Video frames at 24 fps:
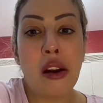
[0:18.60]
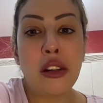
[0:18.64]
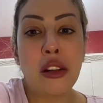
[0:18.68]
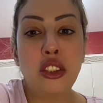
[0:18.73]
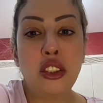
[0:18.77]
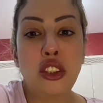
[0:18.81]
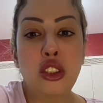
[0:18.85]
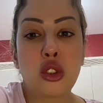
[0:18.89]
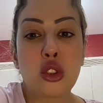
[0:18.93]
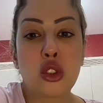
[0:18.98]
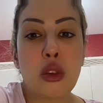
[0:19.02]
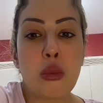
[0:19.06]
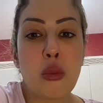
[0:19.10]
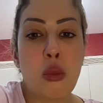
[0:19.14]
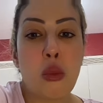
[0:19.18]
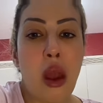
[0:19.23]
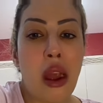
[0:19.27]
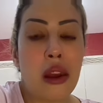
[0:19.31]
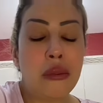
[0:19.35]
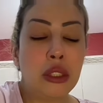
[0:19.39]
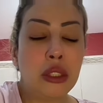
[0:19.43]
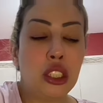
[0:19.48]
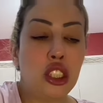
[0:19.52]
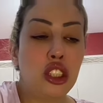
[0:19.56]
حاجتكم
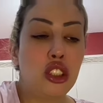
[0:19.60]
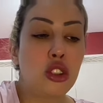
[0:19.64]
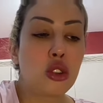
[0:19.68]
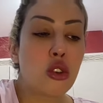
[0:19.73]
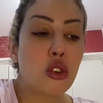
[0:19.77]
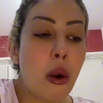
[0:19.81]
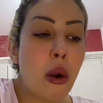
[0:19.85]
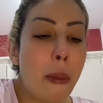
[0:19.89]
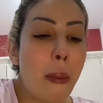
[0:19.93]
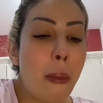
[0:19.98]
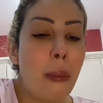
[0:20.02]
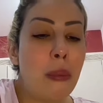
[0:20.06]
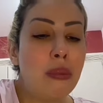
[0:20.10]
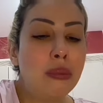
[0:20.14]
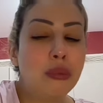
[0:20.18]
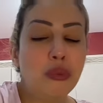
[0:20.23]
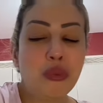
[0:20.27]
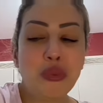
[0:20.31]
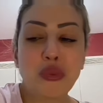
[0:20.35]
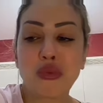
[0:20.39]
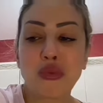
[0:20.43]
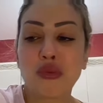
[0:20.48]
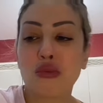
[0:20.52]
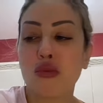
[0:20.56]
واحد ما جاتكم
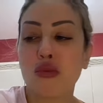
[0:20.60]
